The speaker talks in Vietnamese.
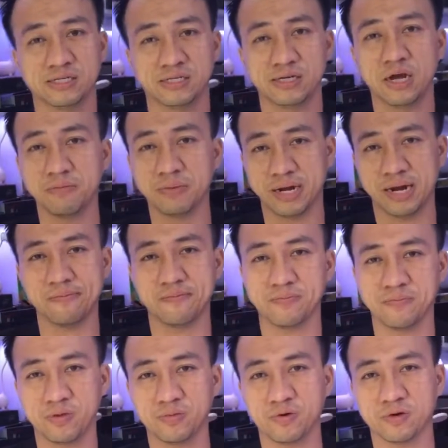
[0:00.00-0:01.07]
hơn mười năm,
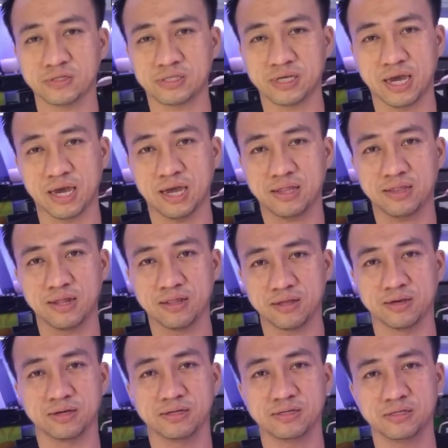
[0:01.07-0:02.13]
chúng tôi sẽ tin
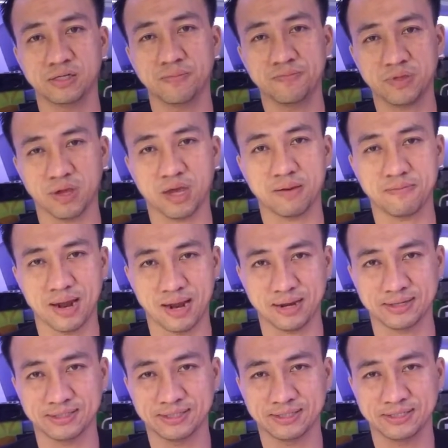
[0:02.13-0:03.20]
tưởng giúp cho các
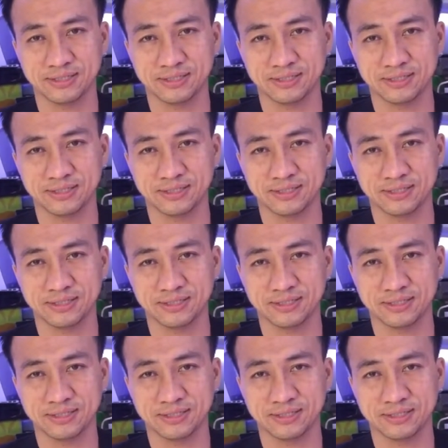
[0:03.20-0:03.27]
bạn